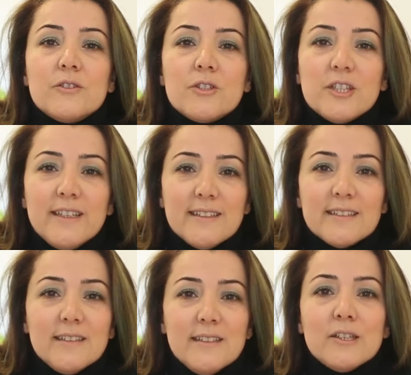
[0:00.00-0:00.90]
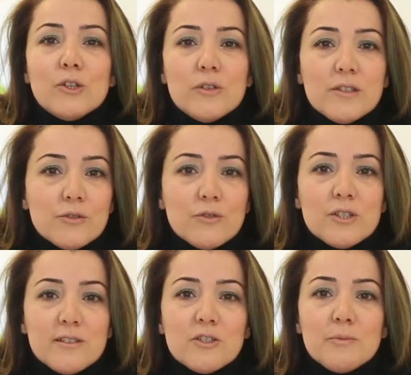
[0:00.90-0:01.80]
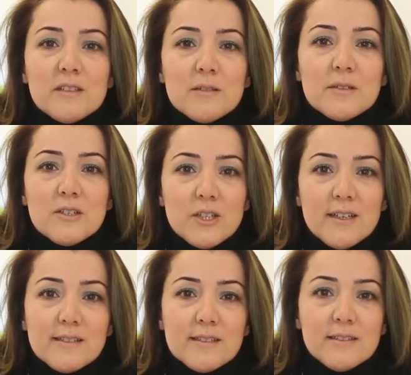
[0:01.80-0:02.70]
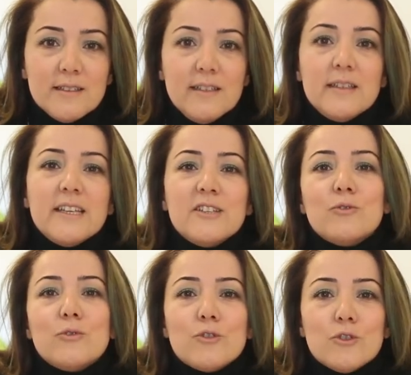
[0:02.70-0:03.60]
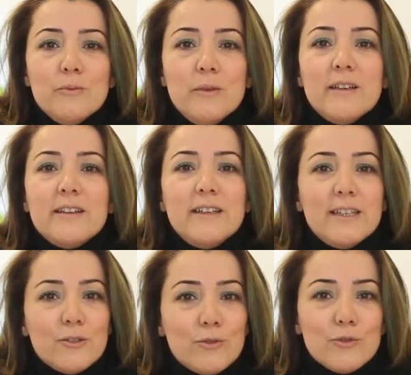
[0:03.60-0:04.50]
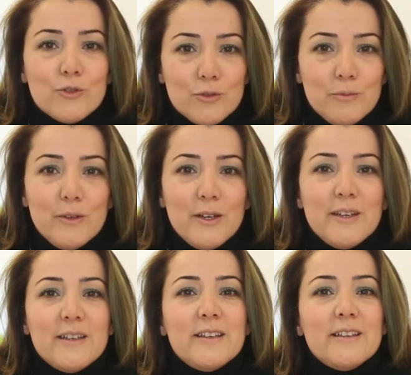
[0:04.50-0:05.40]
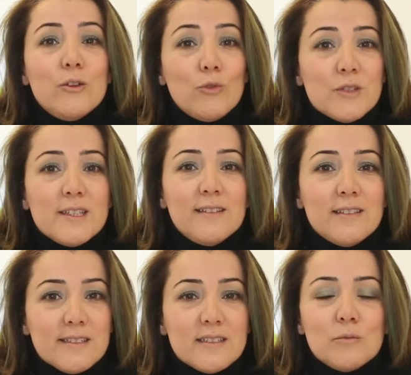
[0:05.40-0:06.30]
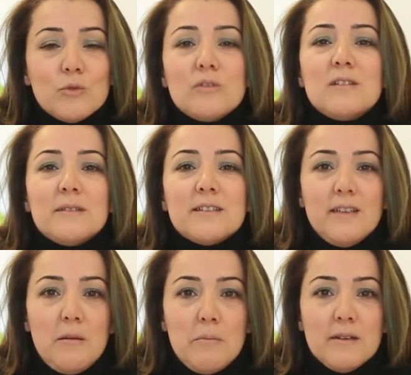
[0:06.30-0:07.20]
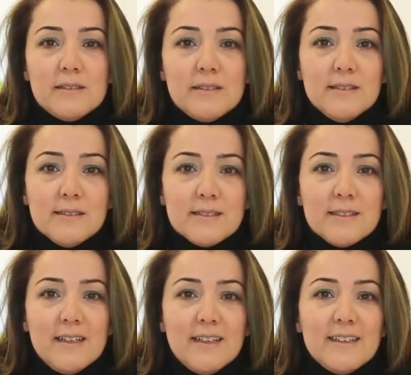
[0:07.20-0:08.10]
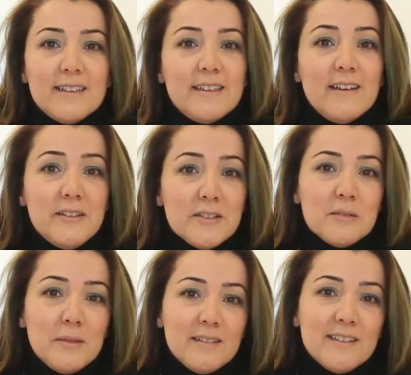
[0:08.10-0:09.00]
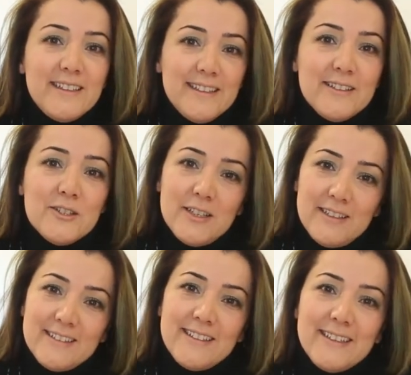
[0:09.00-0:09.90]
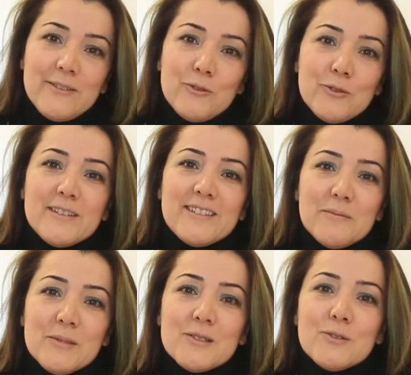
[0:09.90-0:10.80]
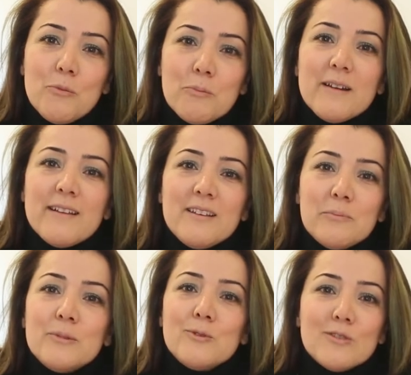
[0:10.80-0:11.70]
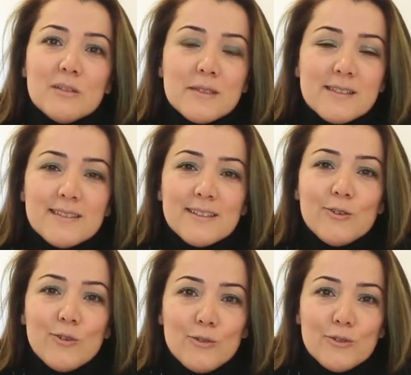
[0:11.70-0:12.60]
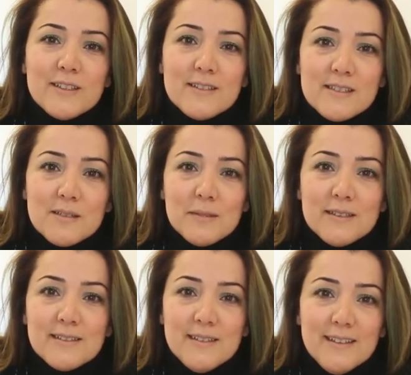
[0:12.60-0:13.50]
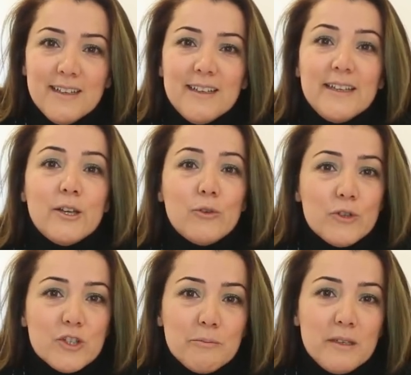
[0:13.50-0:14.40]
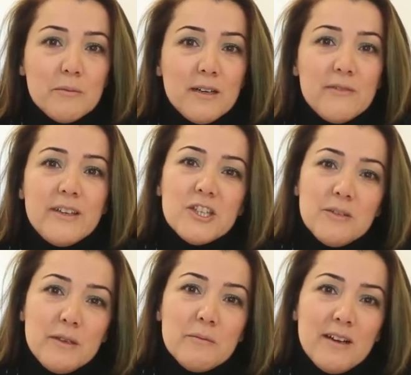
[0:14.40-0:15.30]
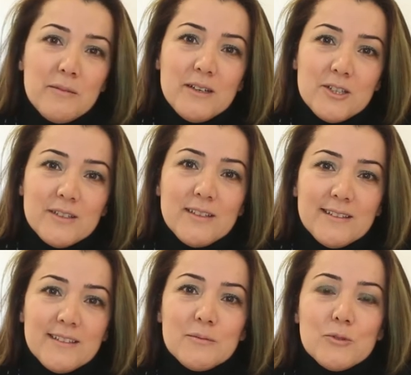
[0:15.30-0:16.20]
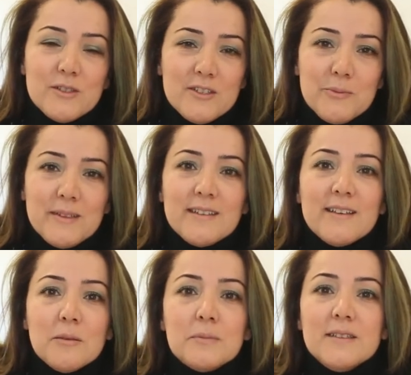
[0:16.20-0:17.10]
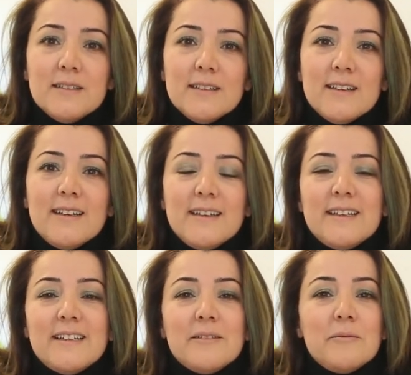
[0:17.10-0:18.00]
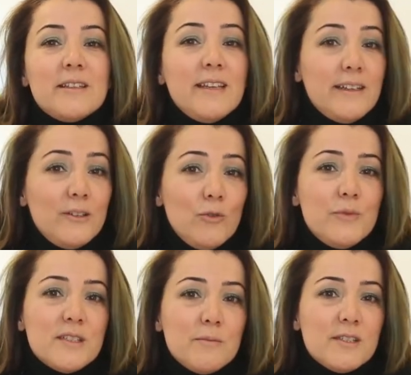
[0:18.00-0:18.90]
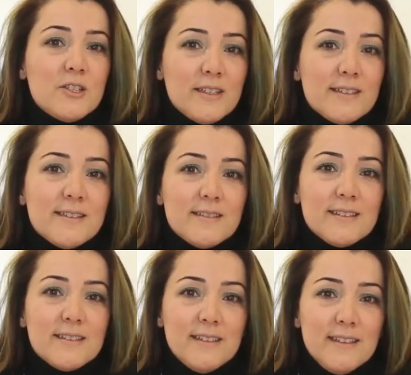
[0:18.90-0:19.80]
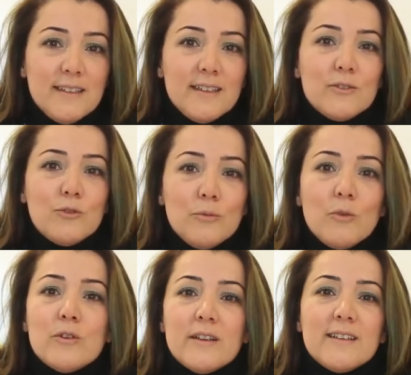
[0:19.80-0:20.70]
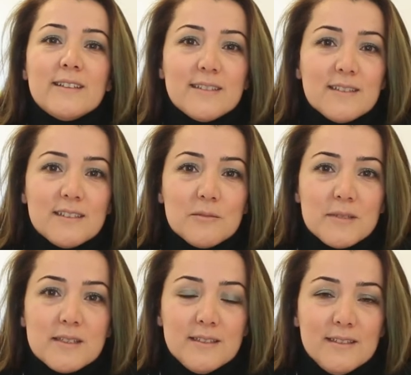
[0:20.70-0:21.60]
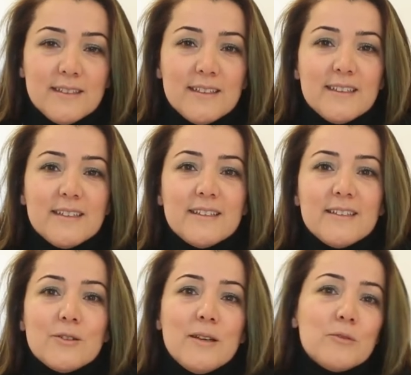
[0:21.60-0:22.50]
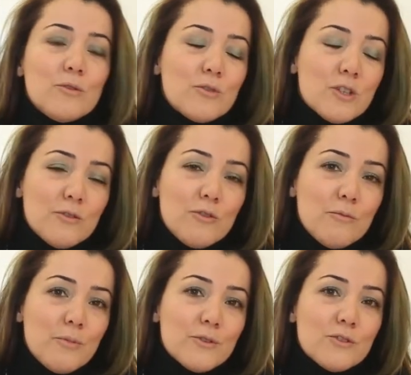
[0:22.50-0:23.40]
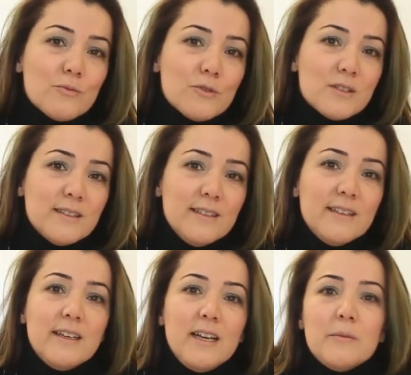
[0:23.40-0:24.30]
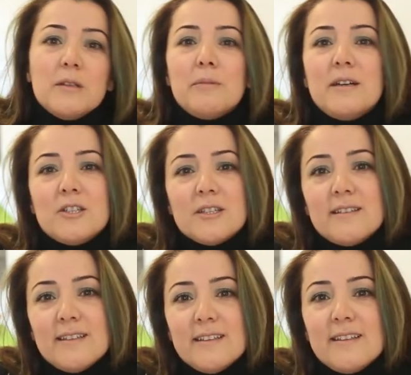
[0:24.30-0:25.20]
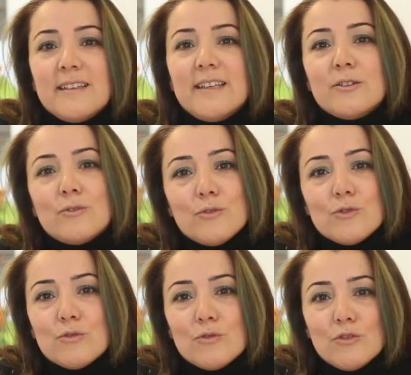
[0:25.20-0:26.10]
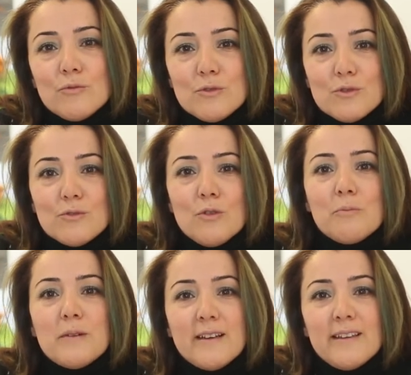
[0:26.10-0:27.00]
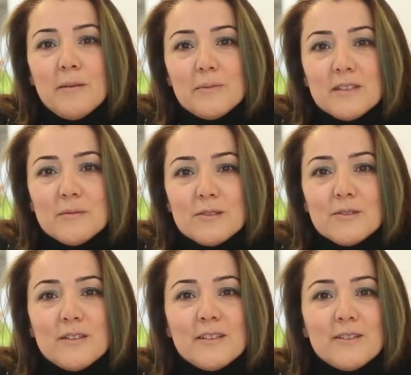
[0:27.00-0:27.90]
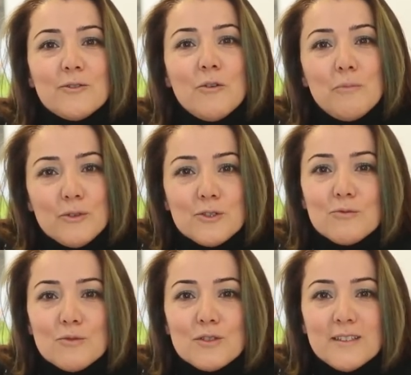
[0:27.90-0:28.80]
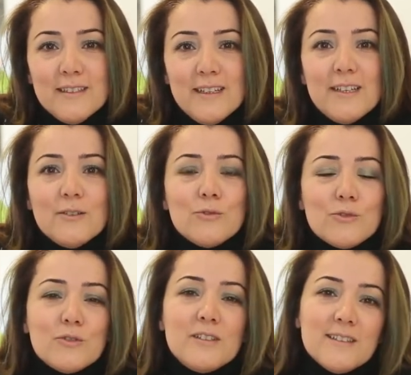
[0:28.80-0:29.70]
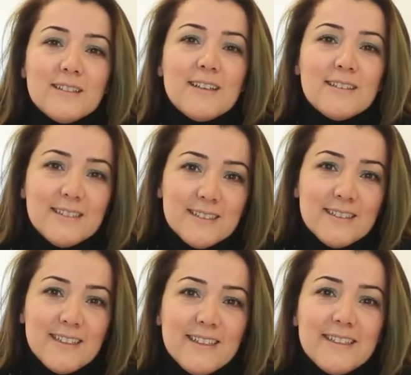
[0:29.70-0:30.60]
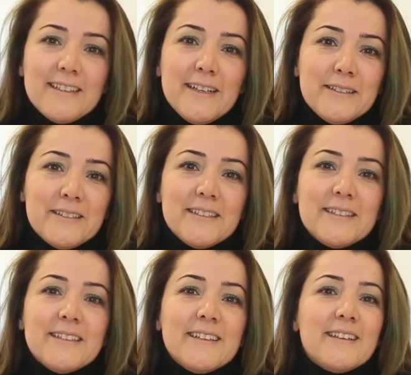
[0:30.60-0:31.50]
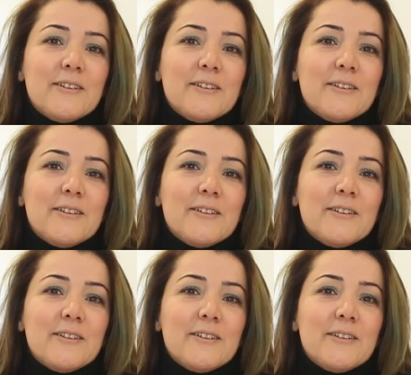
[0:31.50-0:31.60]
Şehirde dekorasyon çalışmalarımız içerisinde geri dönüşüm, ileri dönüşüm, e, döngüsel tasarım uygulamaları yapmaktayız. E, aynı zamanda yine şehirde uyguladığımız toprak yapı uygulaması da oldu yakın zamanda. Ekolojik mimari ve yeşil mimari başlığı altında bu çalışmayı da yaptık. Kendi ofisimiz içerisinde de tüm organik atıklarımızı e, hem solucan kompostumuzla hem de bahçede geri dönüştürdüğümüz, toprak yaptığımız e, kompostumuzla uzun yıllardır kendi